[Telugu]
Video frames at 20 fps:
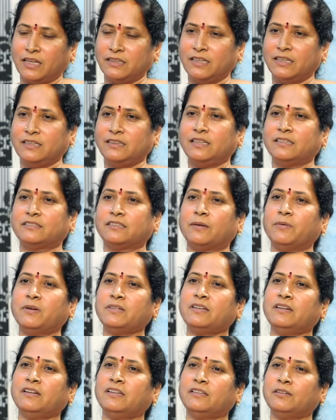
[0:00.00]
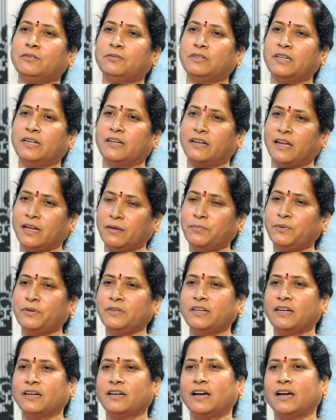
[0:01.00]
అదైతే సమస్యను ఎదుర్కొనే
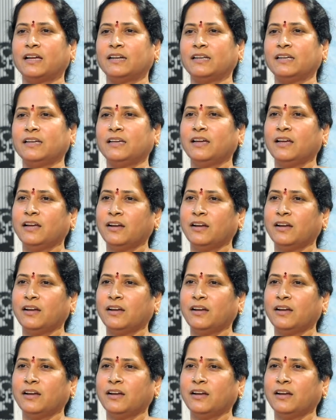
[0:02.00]
నైపుణ్యం కానీ